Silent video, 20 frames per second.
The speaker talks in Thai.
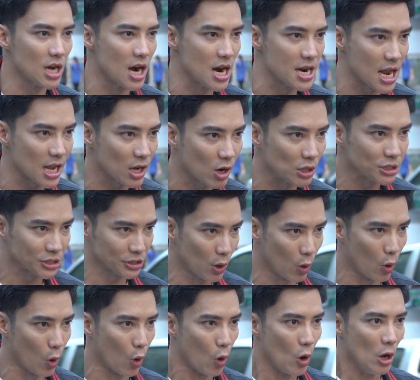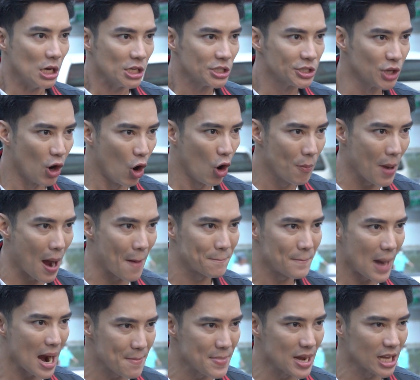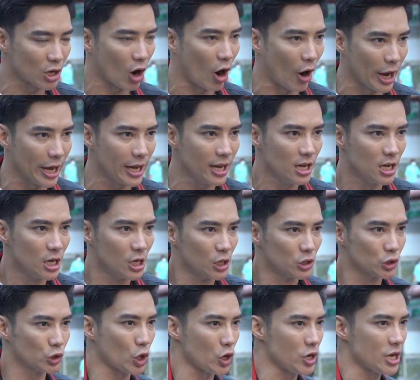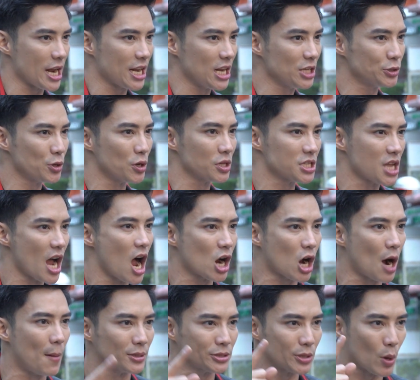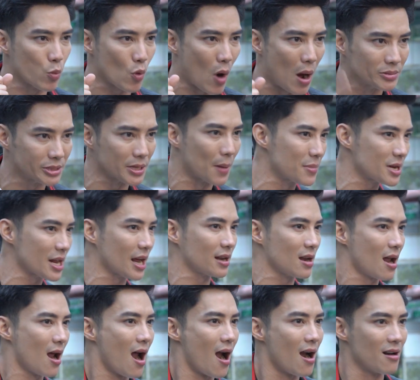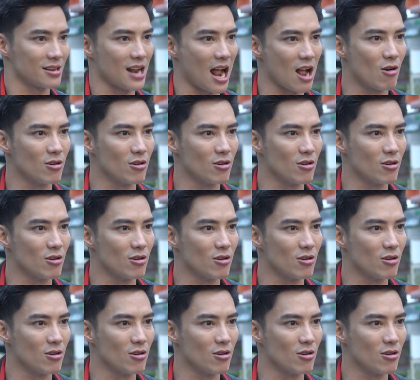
เธอนั้นก็สู้ สู้แบบไม่มีถอย จนในที่สุดเธอก็ประสบความสำเร็จ ร้าน